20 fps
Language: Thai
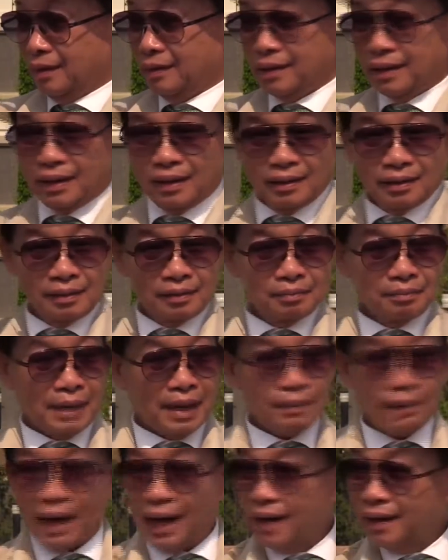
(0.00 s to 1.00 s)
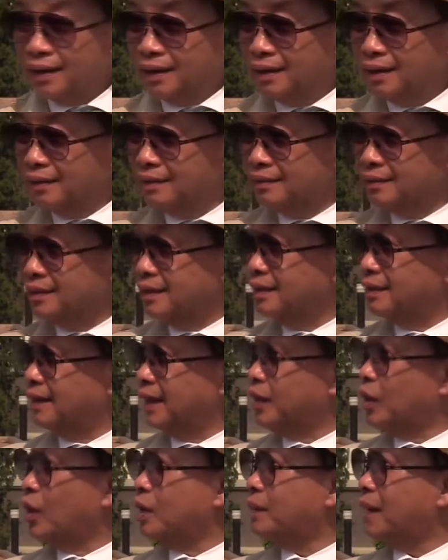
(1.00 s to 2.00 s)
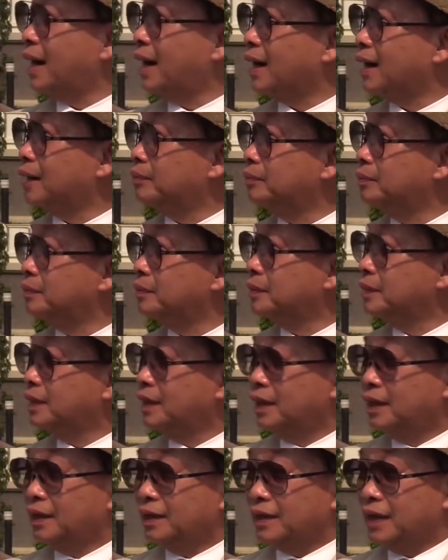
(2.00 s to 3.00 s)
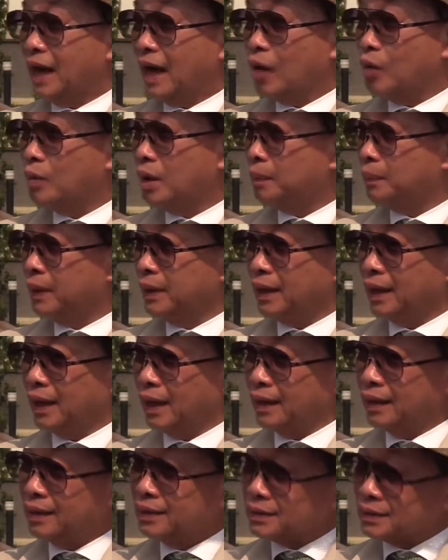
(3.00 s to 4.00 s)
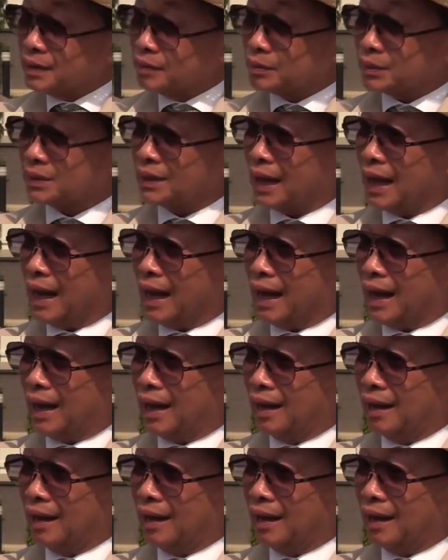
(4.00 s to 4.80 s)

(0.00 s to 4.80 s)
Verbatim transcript: เรื่องบ้านพักนี่ เรื่องเล็กน้อยมากครับ อย่าเอามาเป็นเหตุให้เสื่อมศรัทธา